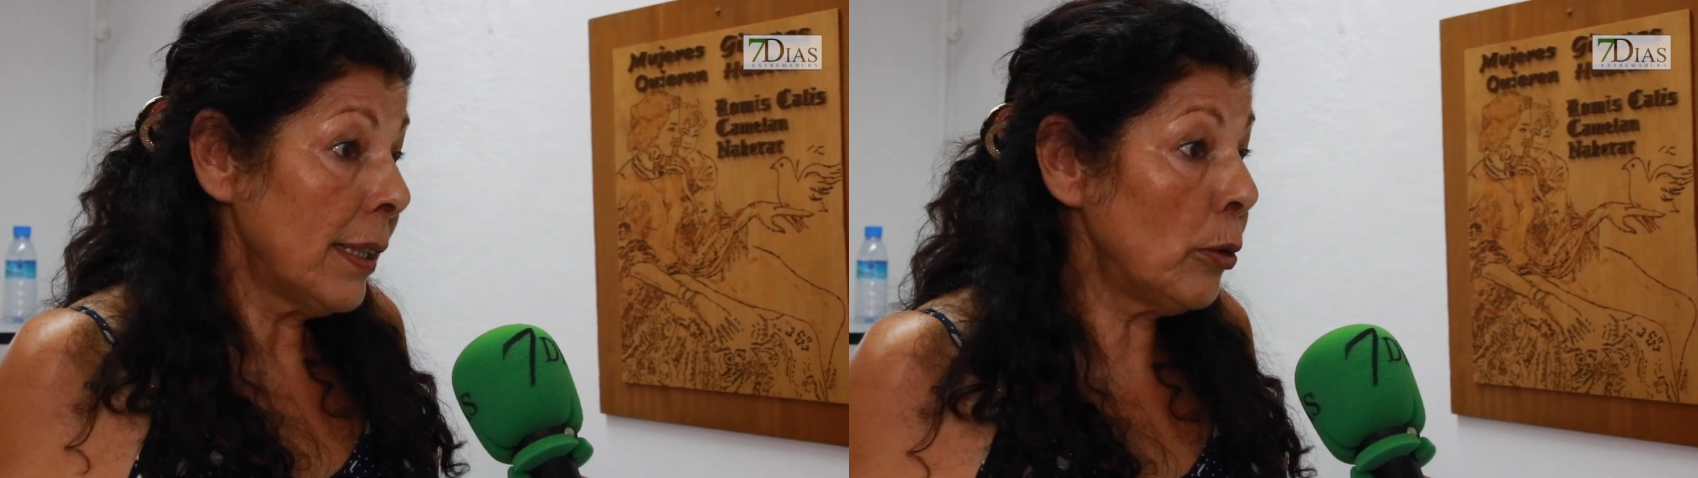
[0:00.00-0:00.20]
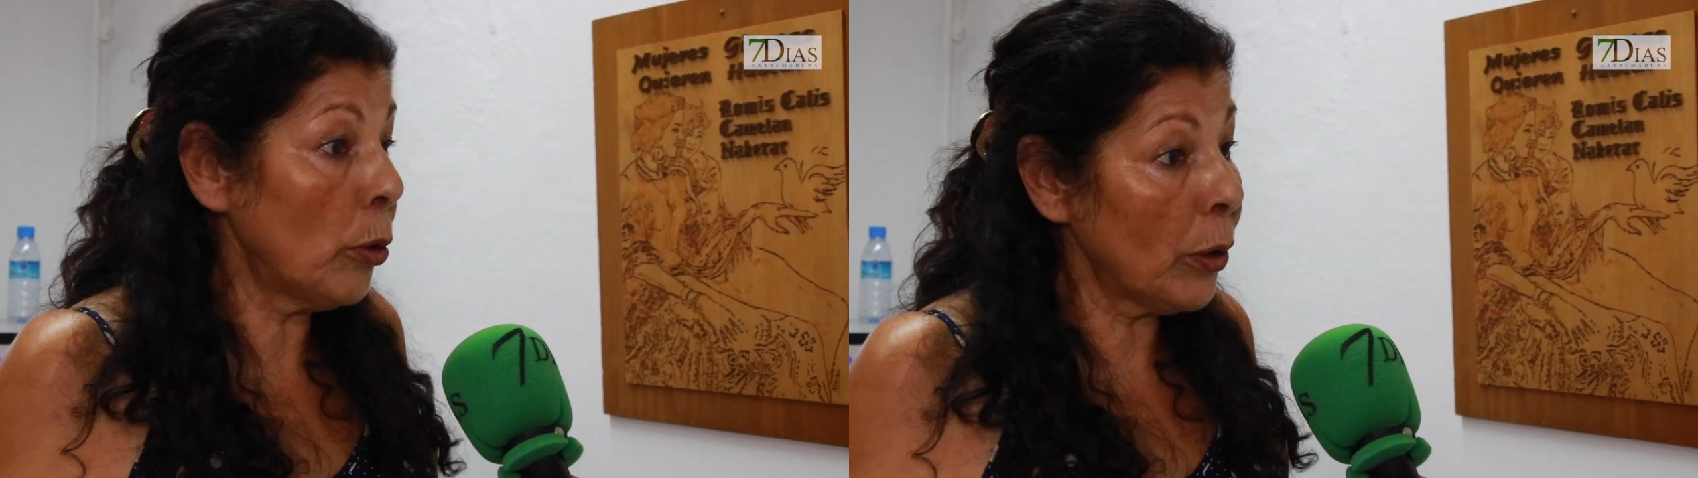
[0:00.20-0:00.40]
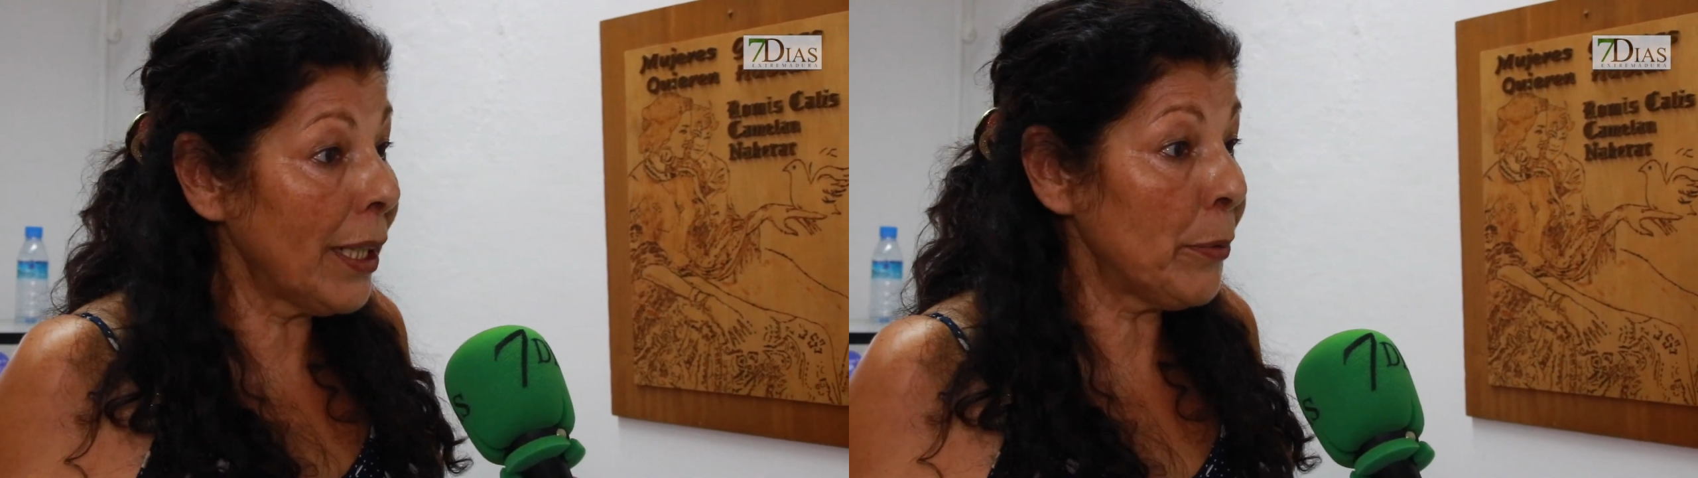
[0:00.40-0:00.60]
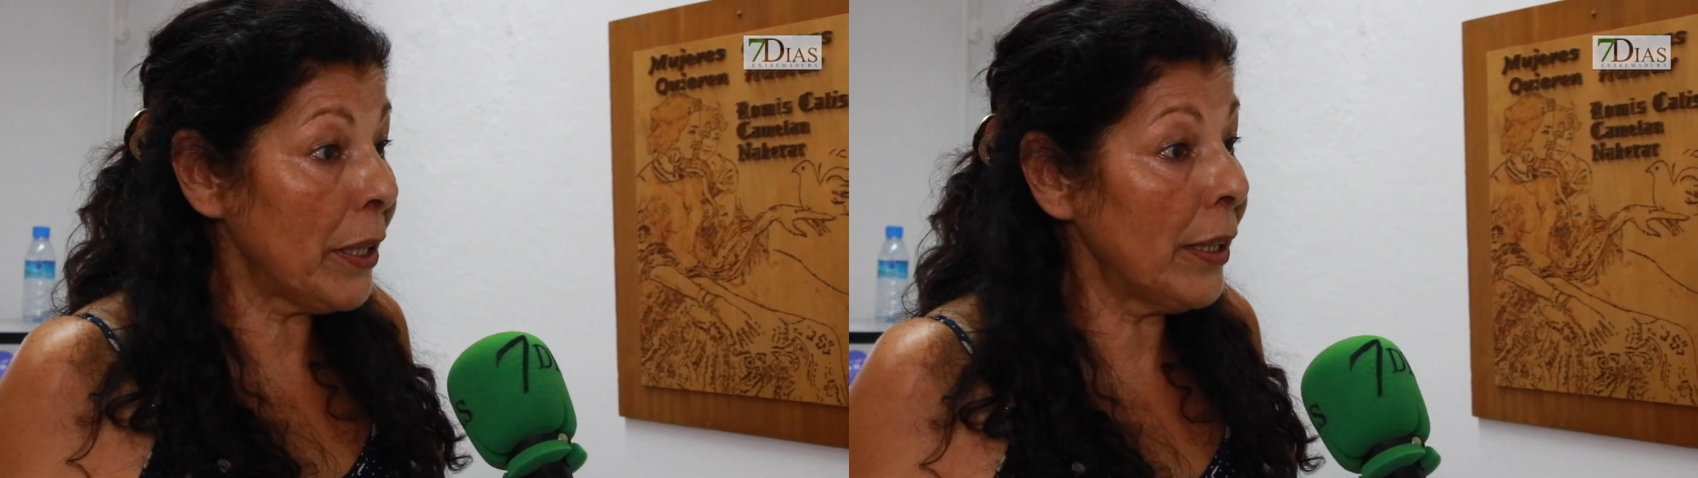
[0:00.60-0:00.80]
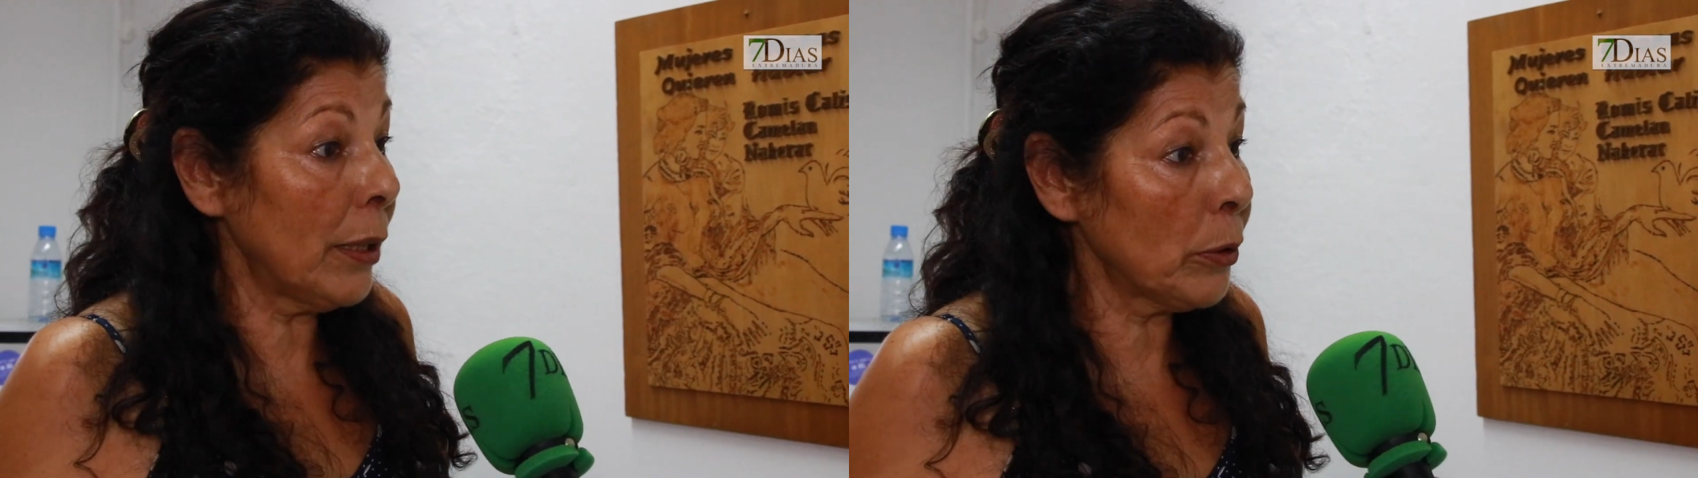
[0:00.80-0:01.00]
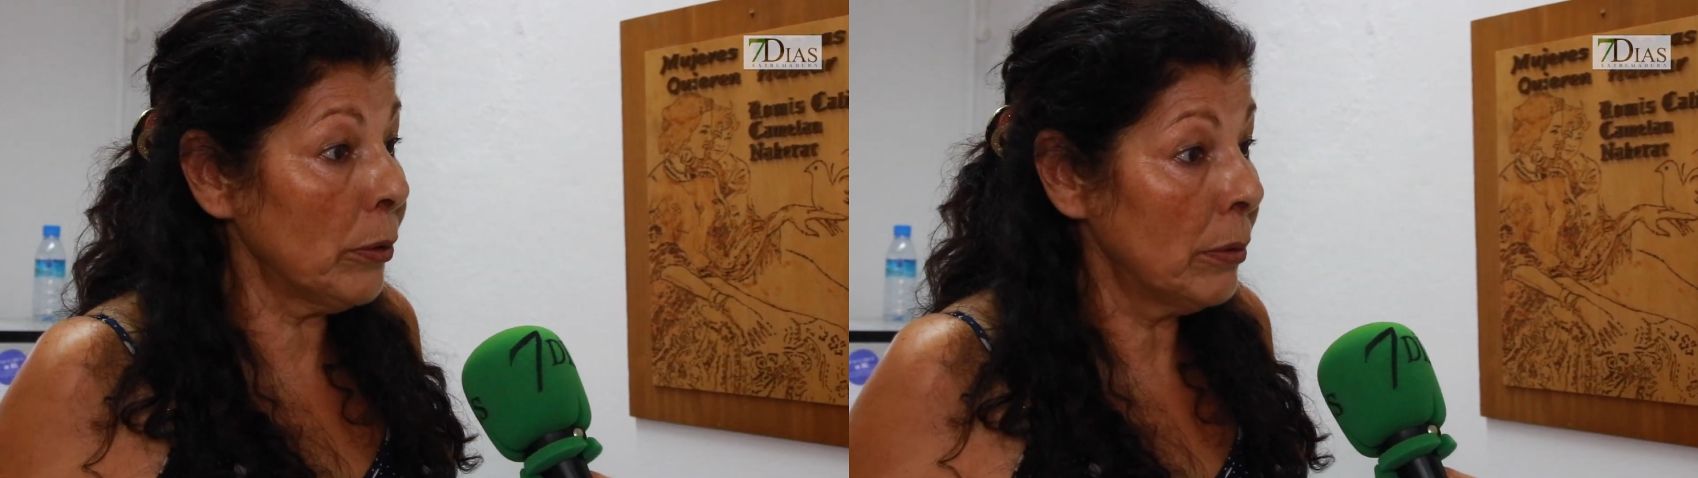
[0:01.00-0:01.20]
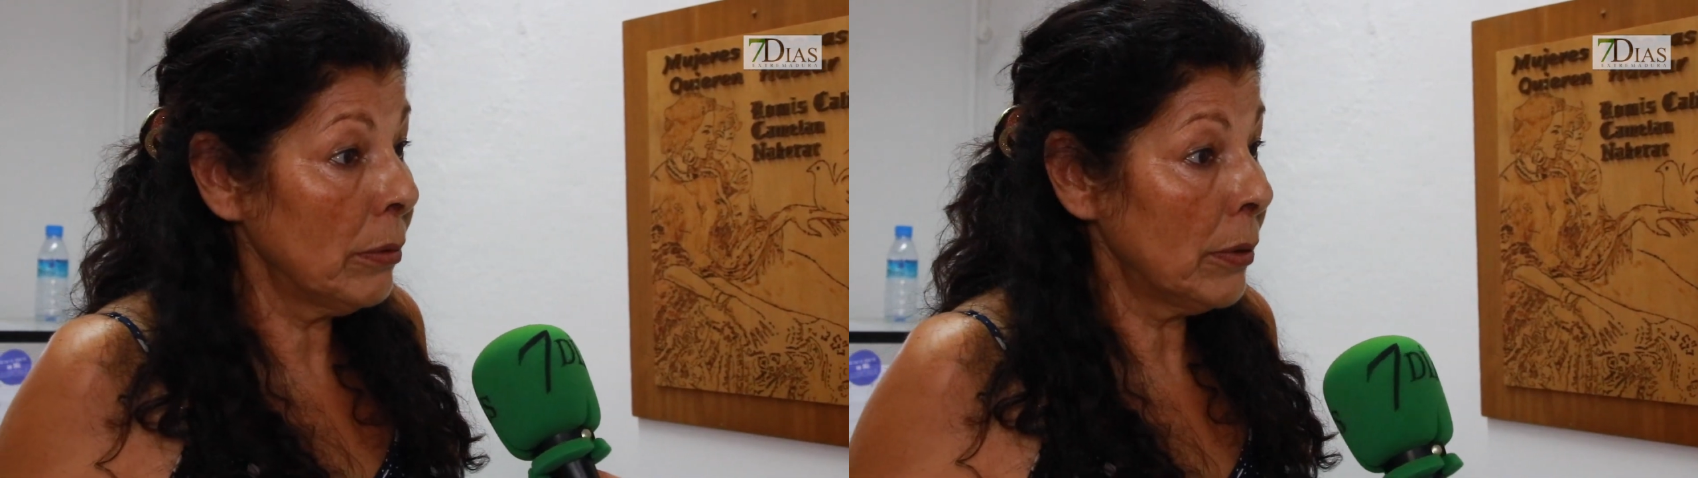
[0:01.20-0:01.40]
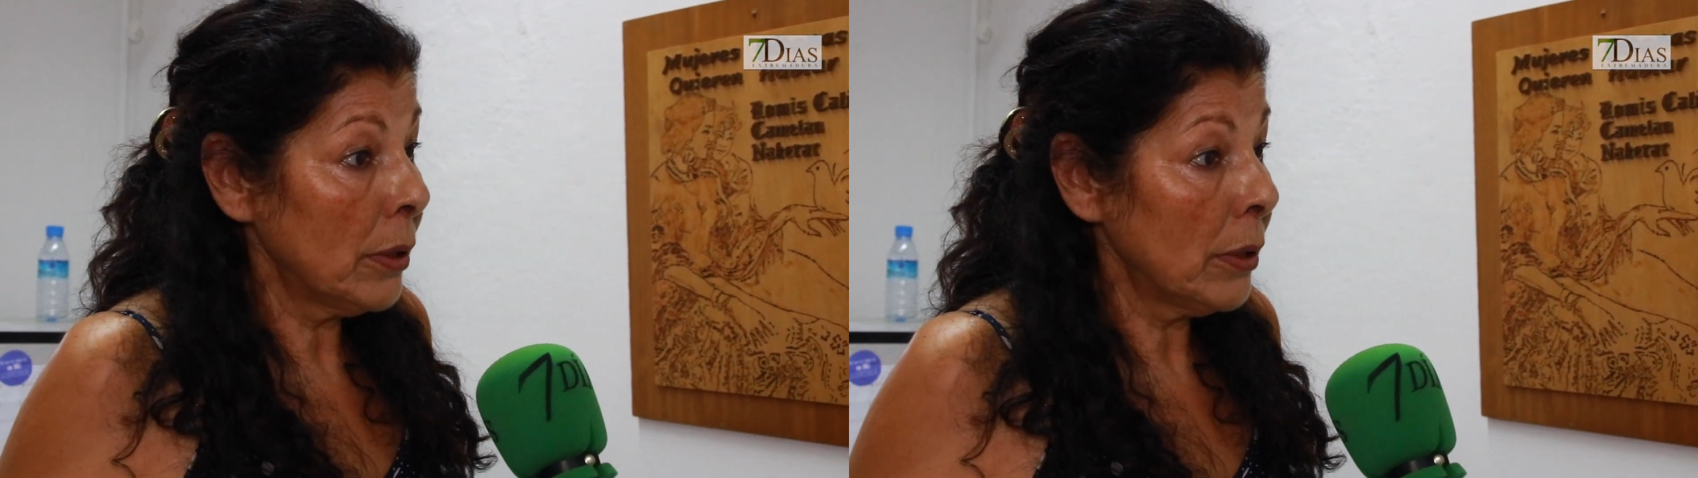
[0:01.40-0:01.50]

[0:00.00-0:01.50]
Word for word: luego en la vida o no